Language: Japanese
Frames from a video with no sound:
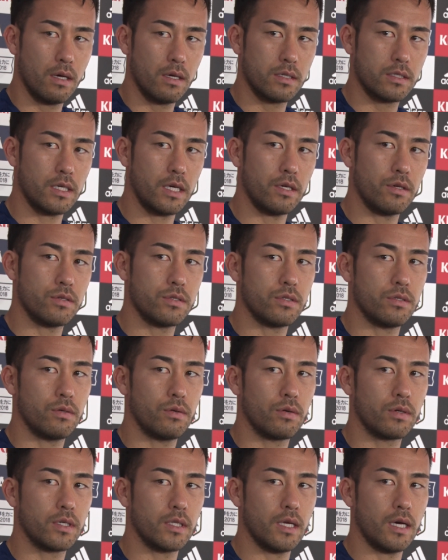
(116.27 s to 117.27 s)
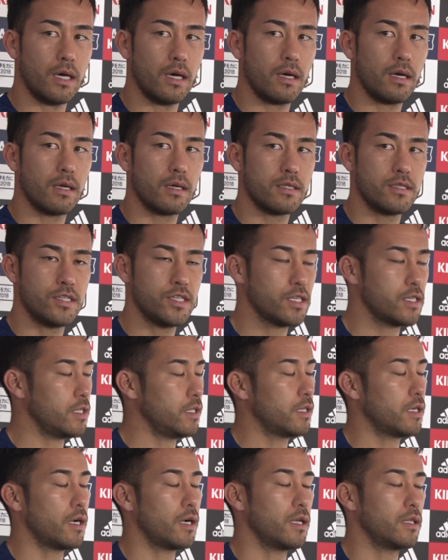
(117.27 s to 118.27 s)
左右する大きな時期
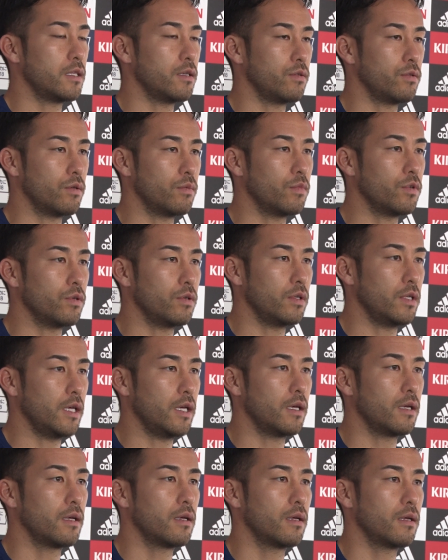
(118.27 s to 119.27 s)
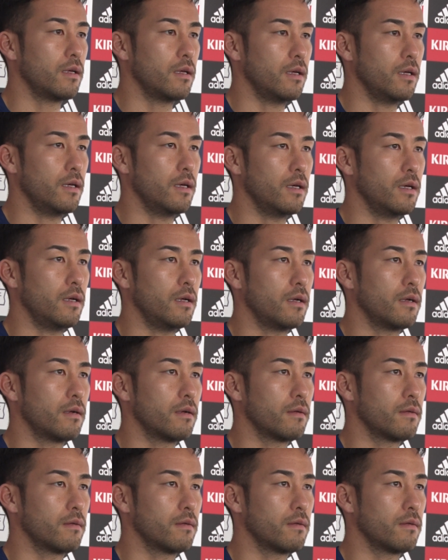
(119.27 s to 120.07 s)
にかかっていると思うので、えー、